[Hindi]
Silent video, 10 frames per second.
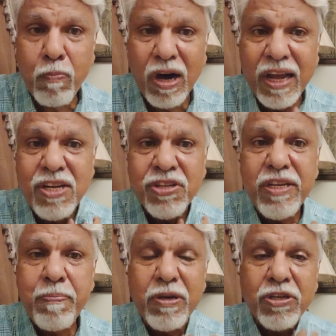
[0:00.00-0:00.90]
बारिश
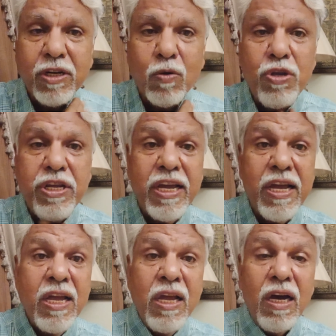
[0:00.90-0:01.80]
की पेशन गोई है
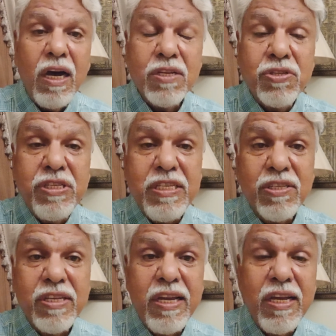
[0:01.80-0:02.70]
अस्सी
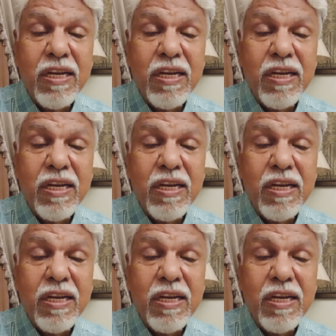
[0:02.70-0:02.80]
से